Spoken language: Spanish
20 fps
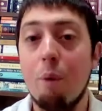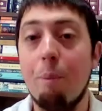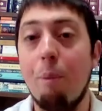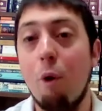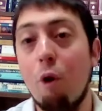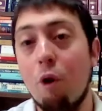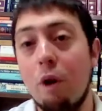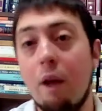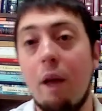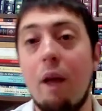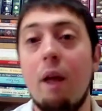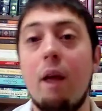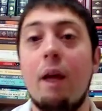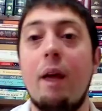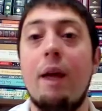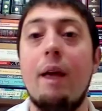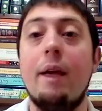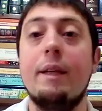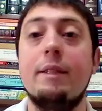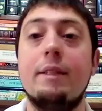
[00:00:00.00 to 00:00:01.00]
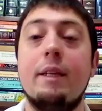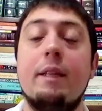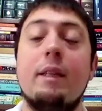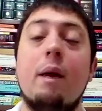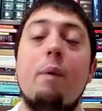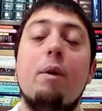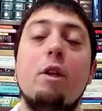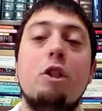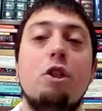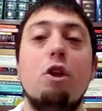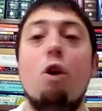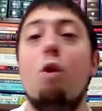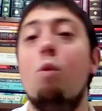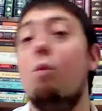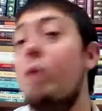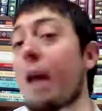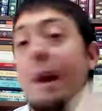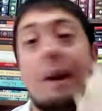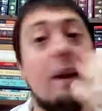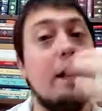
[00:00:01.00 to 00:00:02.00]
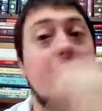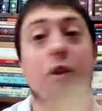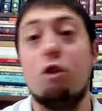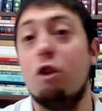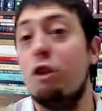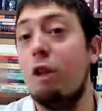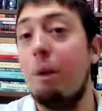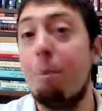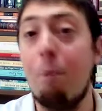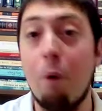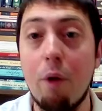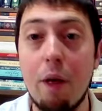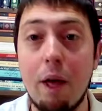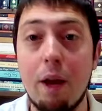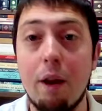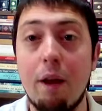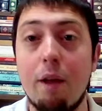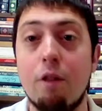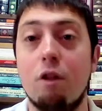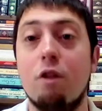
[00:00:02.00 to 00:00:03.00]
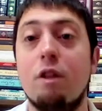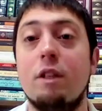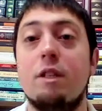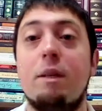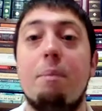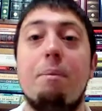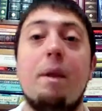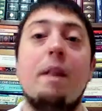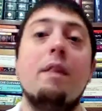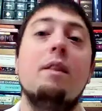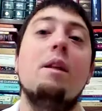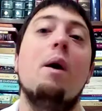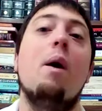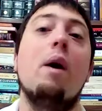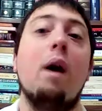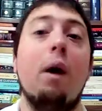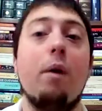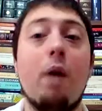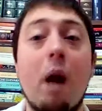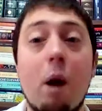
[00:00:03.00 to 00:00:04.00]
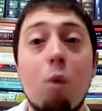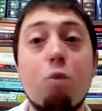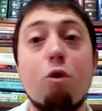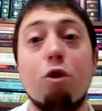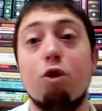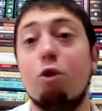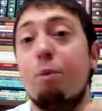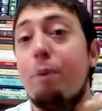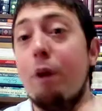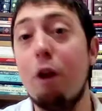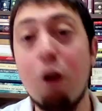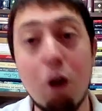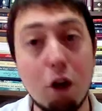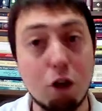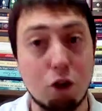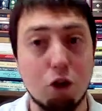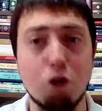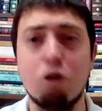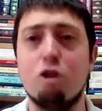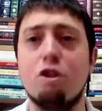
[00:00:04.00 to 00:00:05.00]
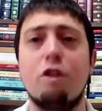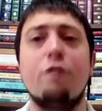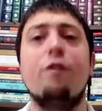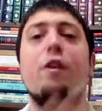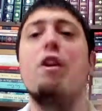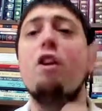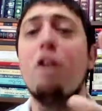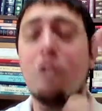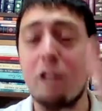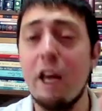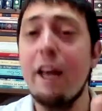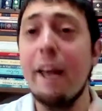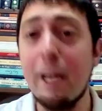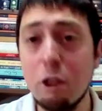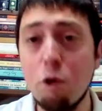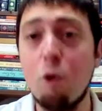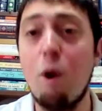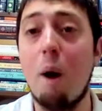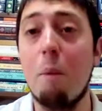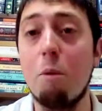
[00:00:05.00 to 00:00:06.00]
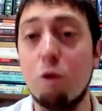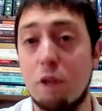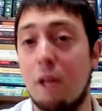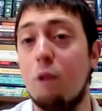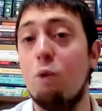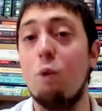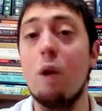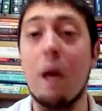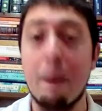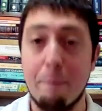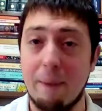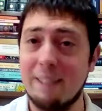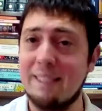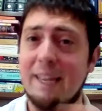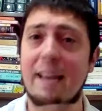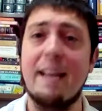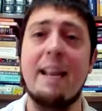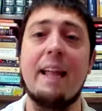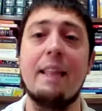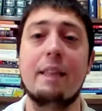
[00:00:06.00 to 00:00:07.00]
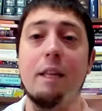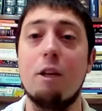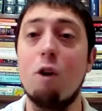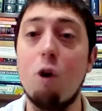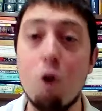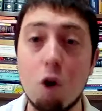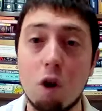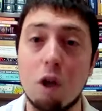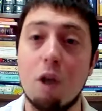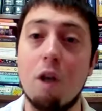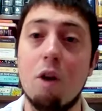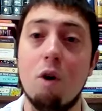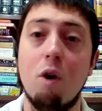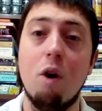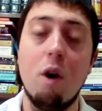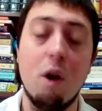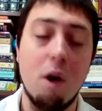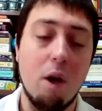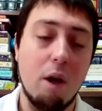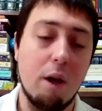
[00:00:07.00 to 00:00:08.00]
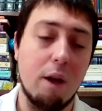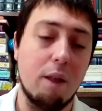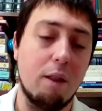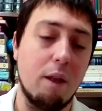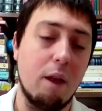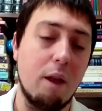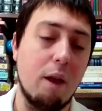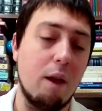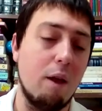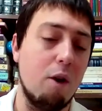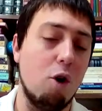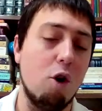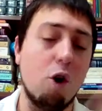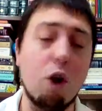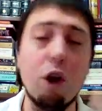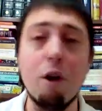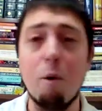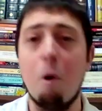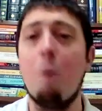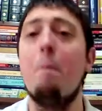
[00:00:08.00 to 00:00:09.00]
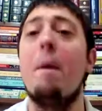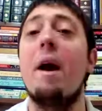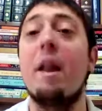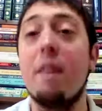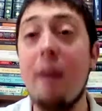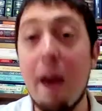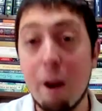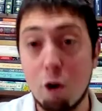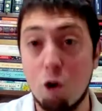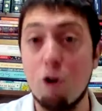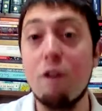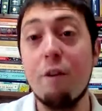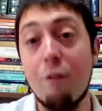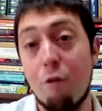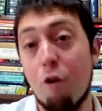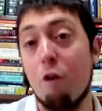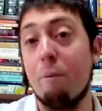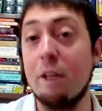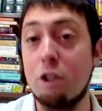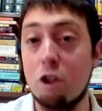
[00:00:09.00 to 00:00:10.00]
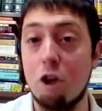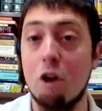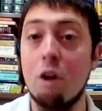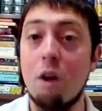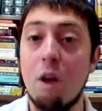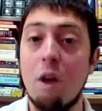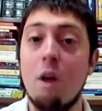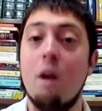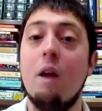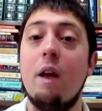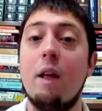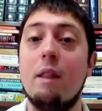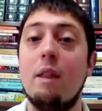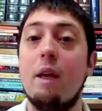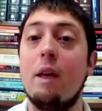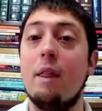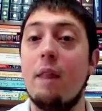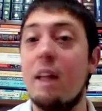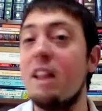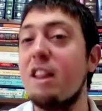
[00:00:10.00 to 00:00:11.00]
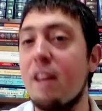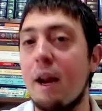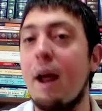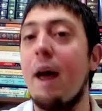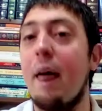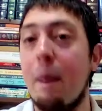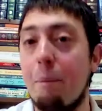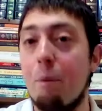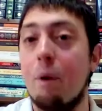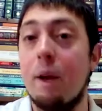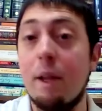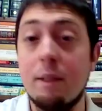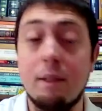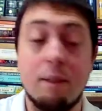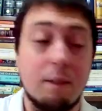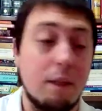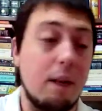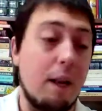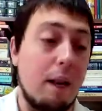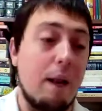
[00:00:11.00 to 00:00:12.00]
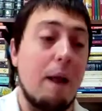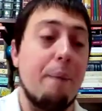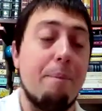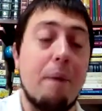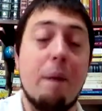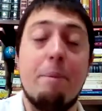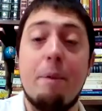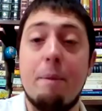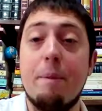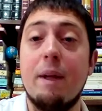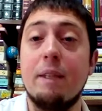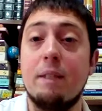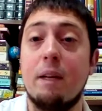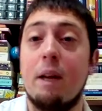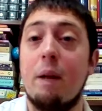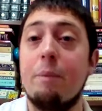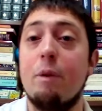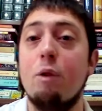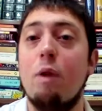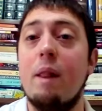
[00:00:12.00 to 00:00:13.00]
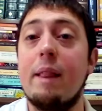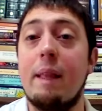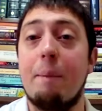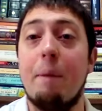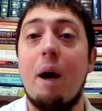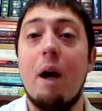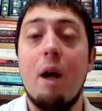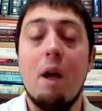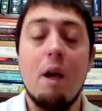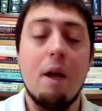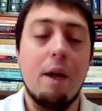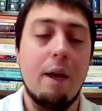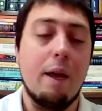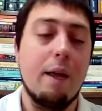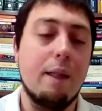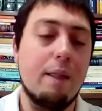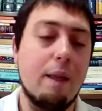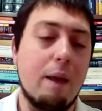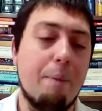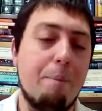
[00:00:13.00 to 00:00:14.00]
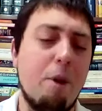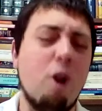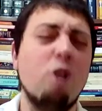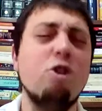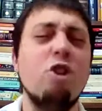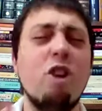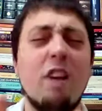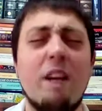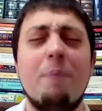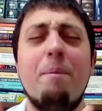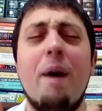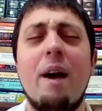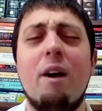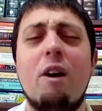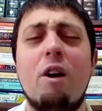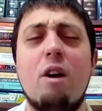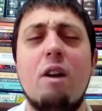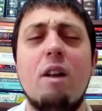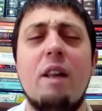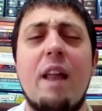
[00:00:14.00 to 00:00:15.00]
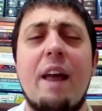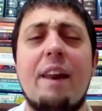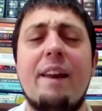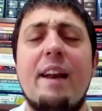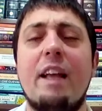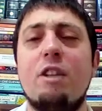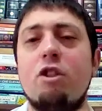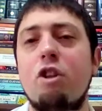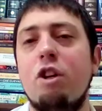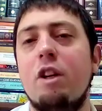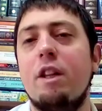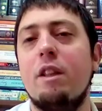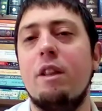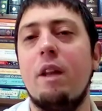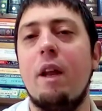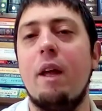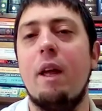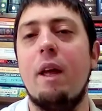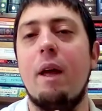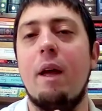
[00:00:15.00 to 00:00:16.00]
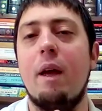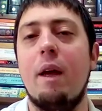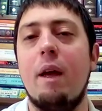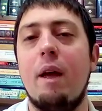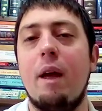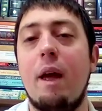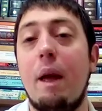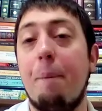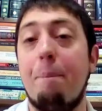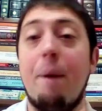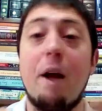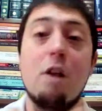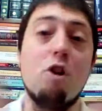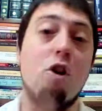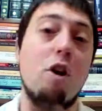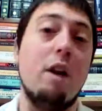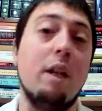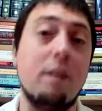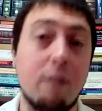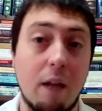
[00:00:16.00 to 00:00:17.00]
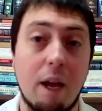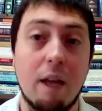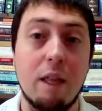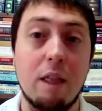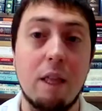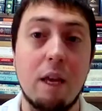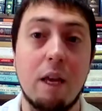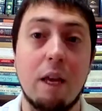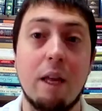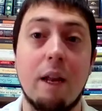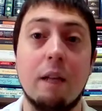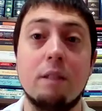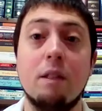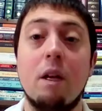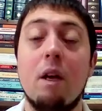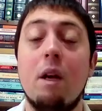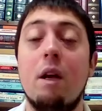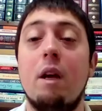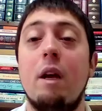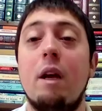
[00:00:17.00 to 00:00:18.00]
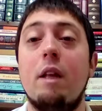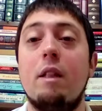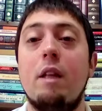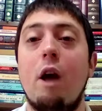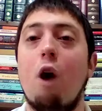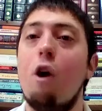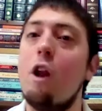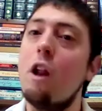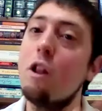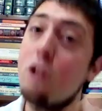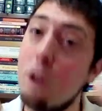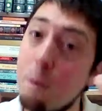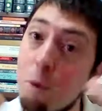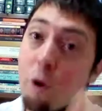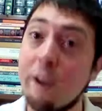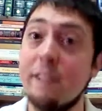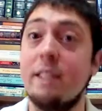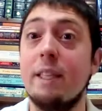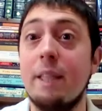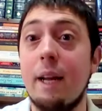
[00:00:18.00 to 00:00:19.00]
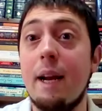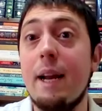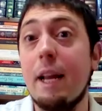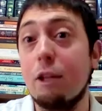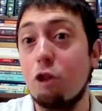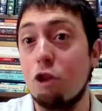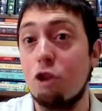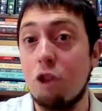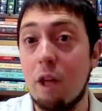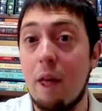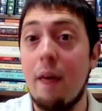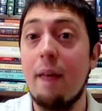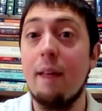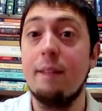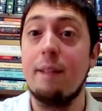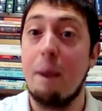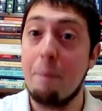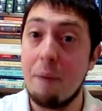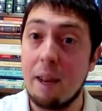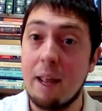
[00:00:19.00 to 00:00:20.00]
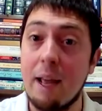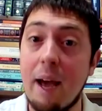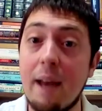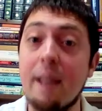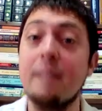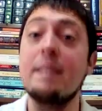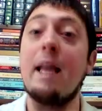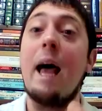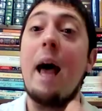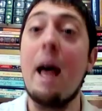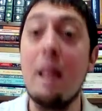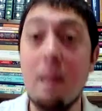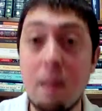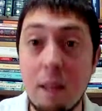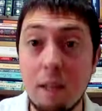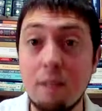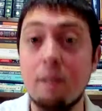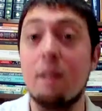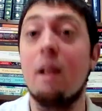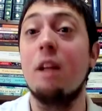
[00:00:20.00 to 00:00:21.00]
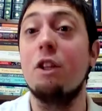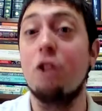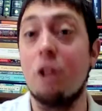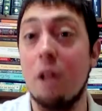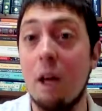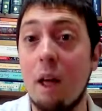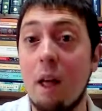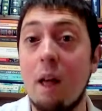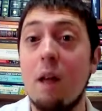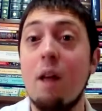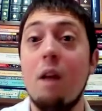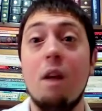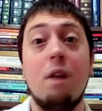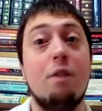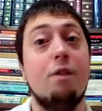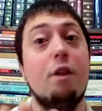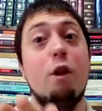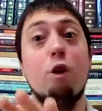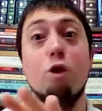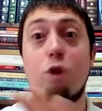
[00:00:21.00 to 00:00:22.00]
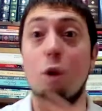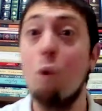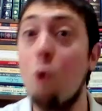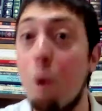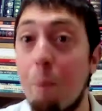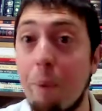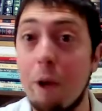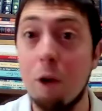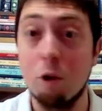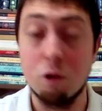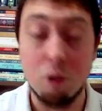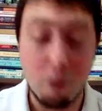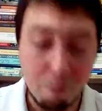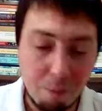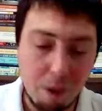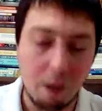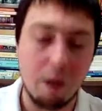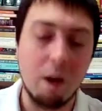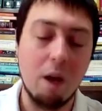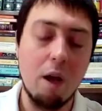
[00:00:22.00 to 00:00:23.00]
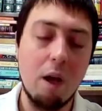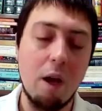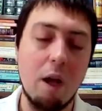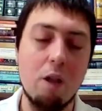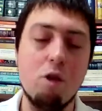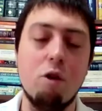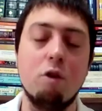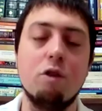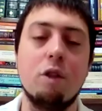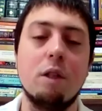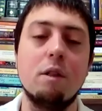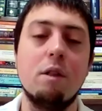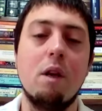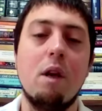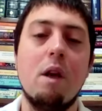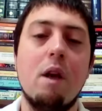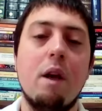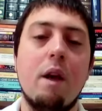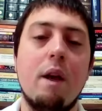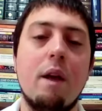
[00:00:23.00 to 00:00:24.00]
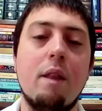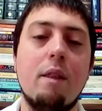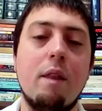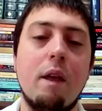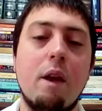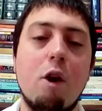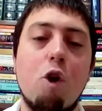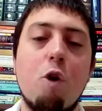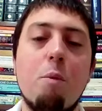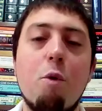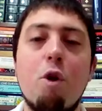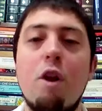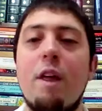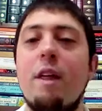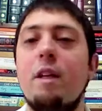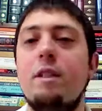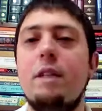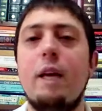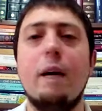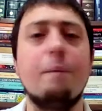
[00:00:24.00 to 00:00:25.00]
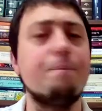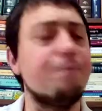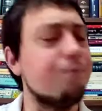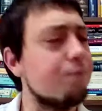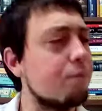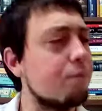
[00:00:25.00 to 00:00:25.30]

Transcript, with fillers: porque eh, se estableció una relación de poder en donde se planteaba que había unos superiores y otros inferiores. Eso lo vamos a estudiar más adelante. No los quiero, este, no los quiero bombardear con información este, de entrada, porque es el primer acercamiento al tema. Este, pero eso es más la relación entre eh, españoles e indígenas. ahora nos tenemos que centrar en las sociedades americanas antes de la llegada de los europeos. Bien, entonces, como les decía,